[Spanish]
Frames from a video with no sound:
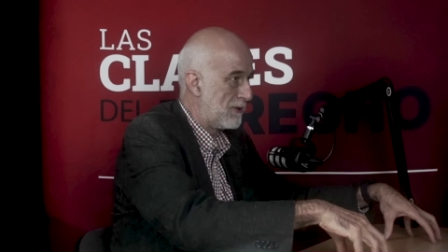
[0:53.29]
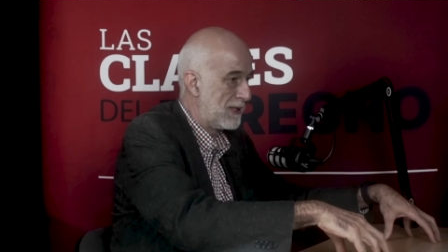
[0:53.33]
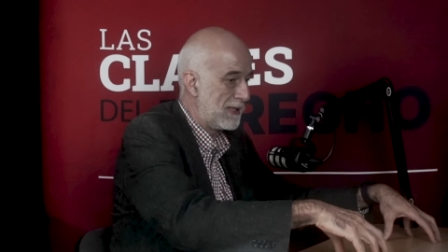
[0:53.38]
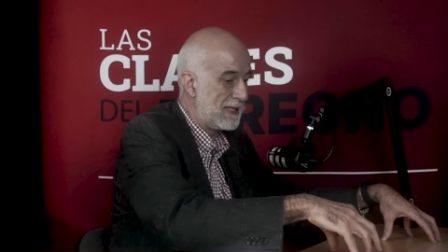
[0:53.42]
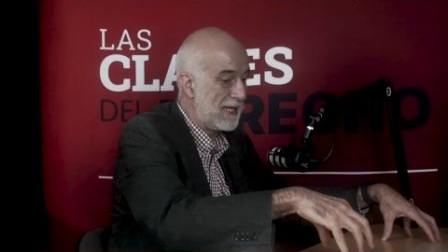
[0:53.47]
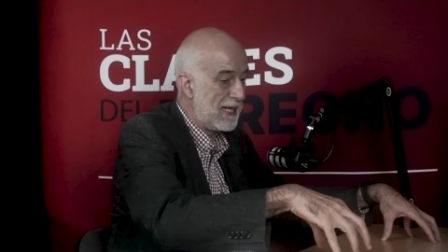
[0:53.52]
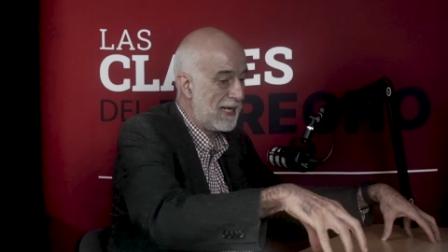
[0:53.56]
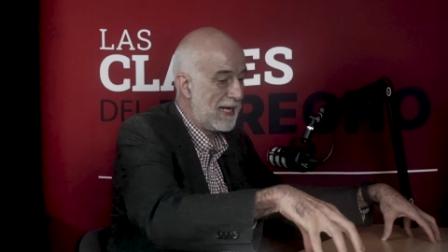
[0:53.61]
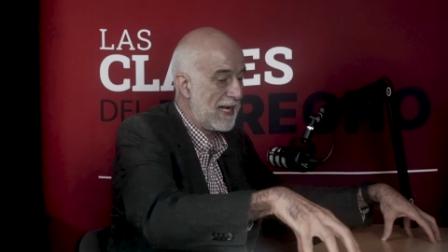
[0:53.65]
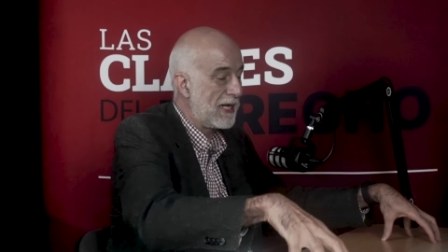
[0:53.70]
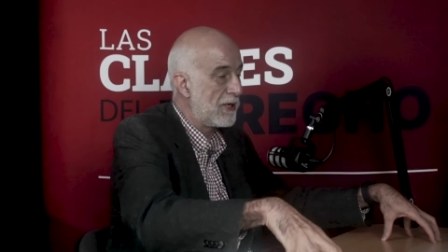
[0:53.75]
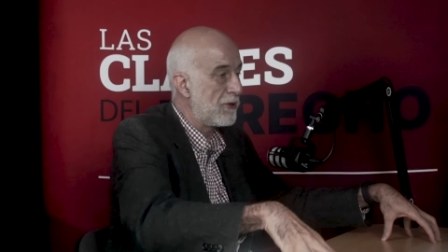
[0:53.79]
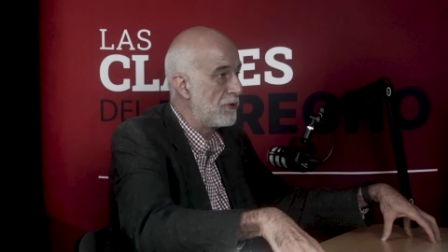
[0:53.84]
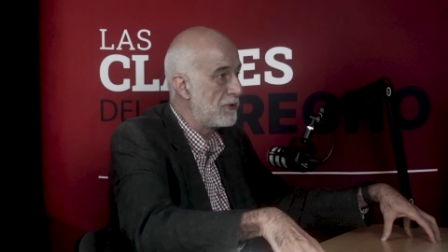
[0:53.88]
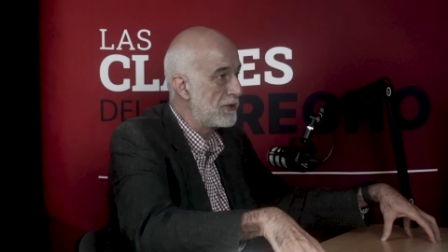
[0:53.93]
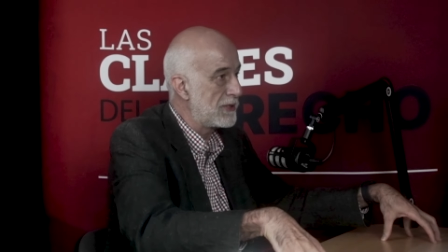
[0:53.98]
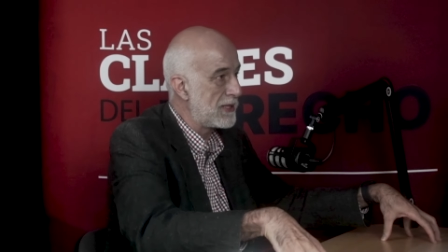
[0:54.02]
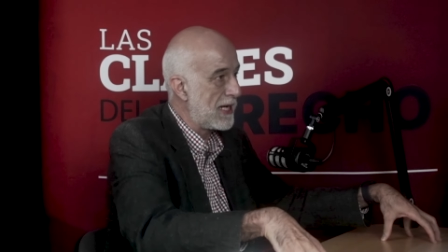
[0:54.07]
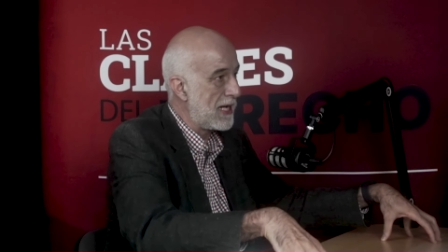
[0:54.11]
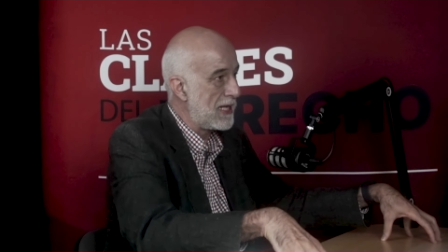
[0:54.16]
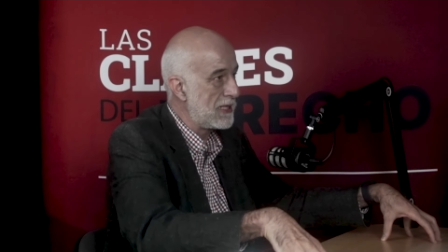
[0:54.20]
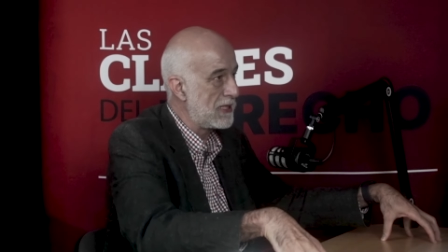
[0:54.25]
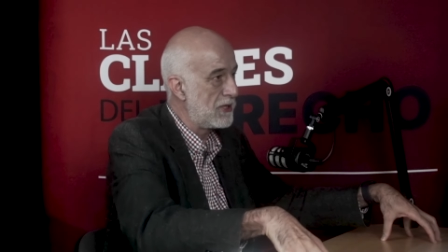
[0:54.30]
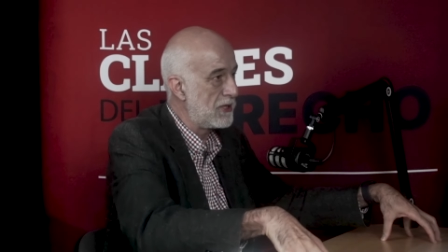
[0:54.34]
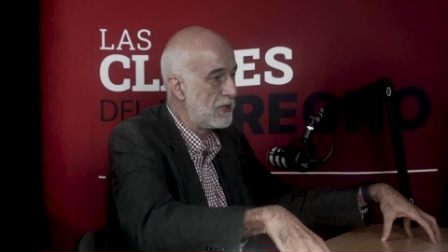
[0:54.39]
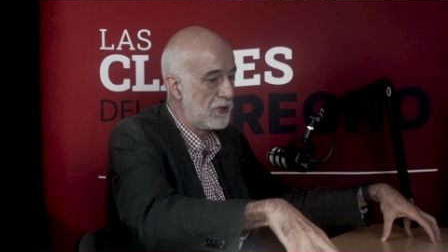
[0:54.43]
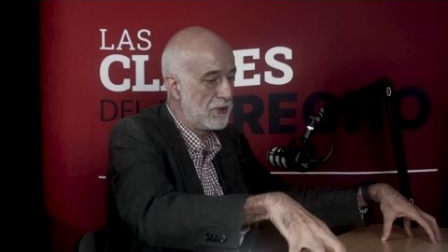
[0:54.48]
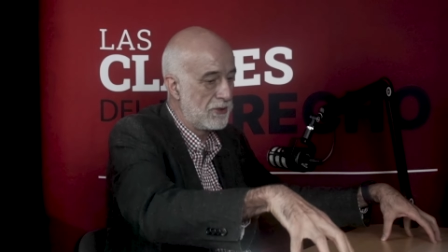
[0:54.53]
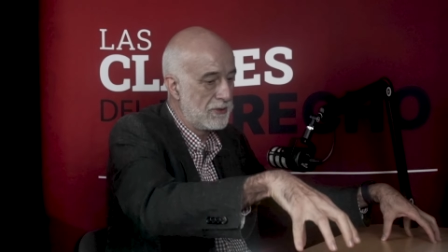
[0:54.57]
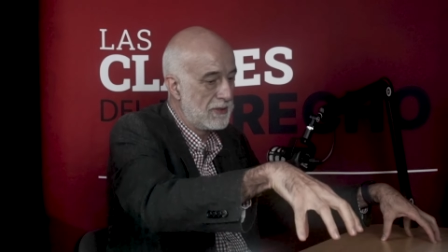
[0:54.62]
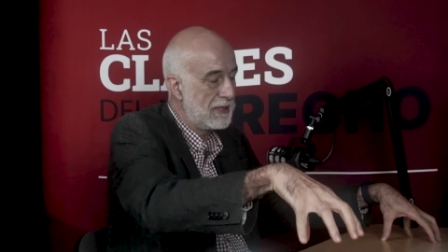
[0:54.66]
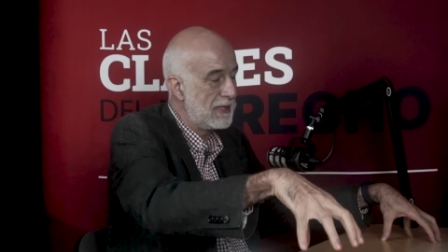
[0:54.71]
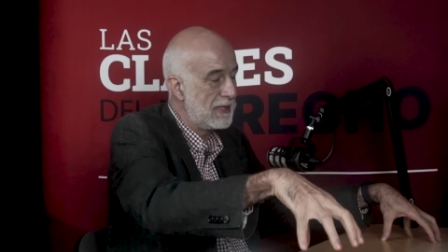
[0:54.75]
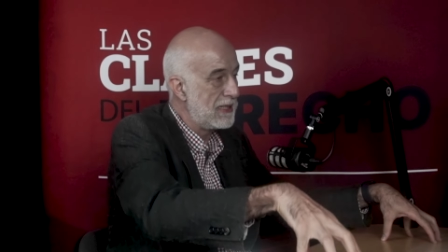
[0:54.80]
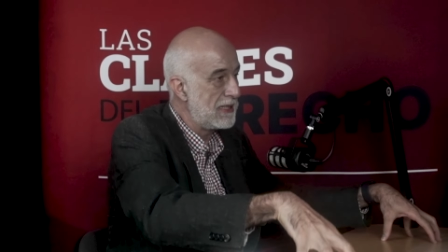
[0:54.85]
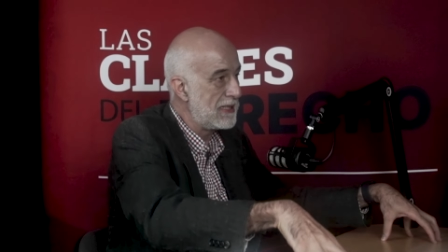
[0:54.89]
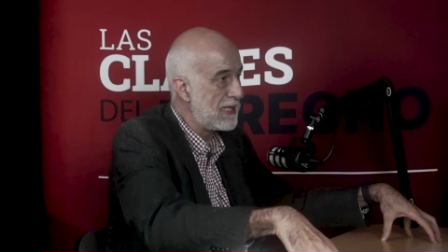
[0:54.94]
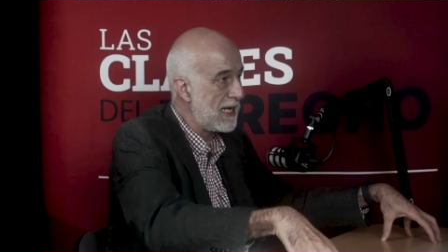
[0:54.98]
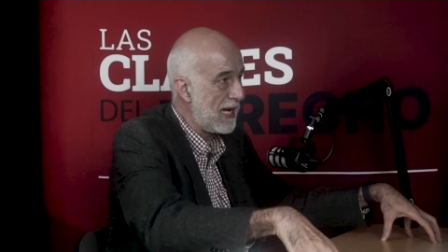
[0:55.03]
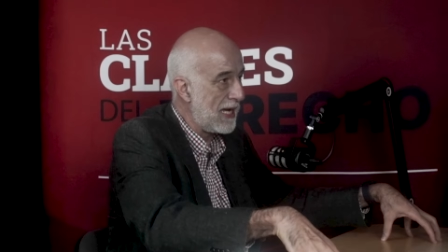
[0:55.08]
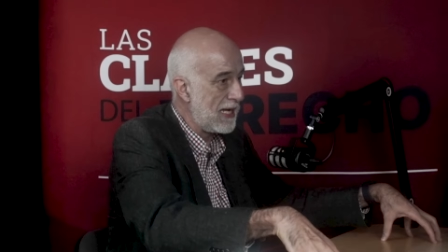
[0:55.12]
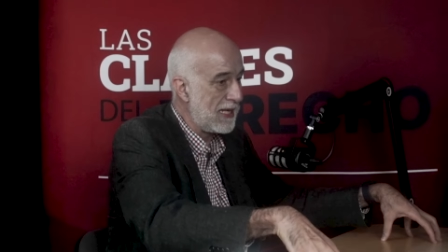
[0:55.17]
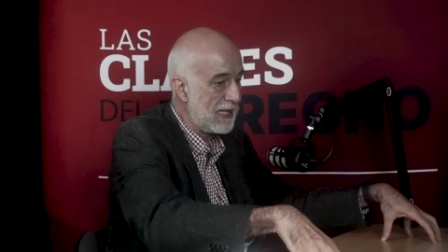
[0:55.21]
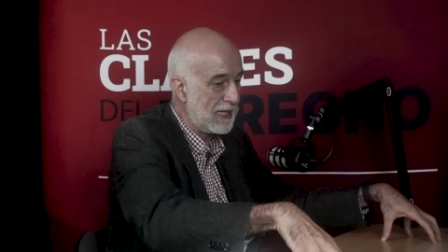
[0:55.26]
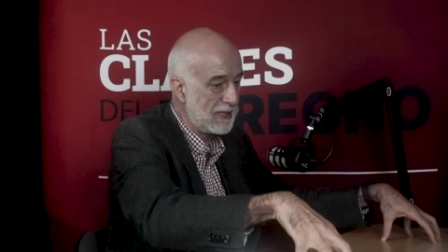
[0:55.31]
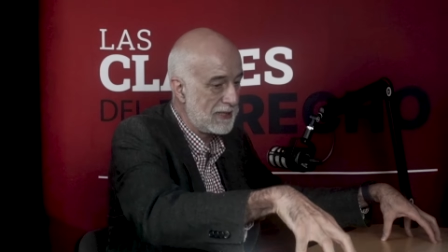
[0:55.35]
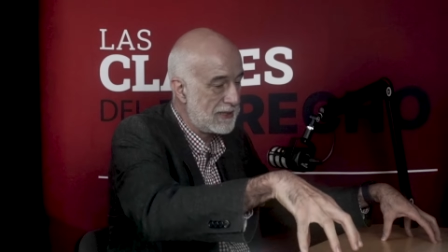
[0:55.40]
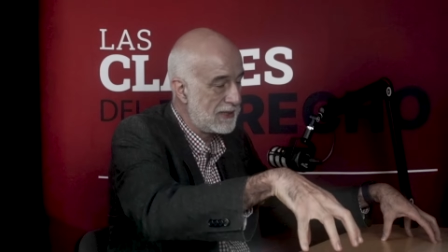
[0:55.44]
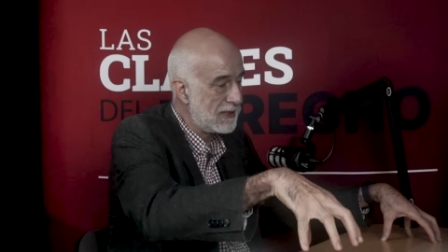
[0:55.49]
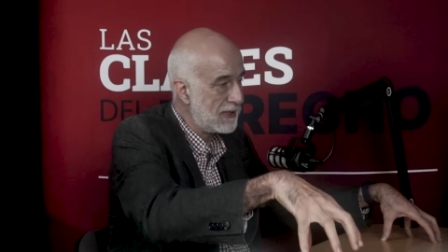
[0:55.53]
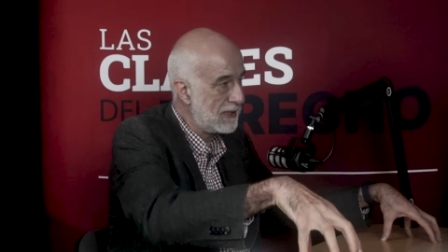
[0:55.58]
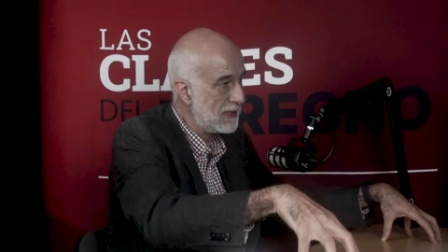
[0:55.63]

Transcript: y en la contradicción ya es,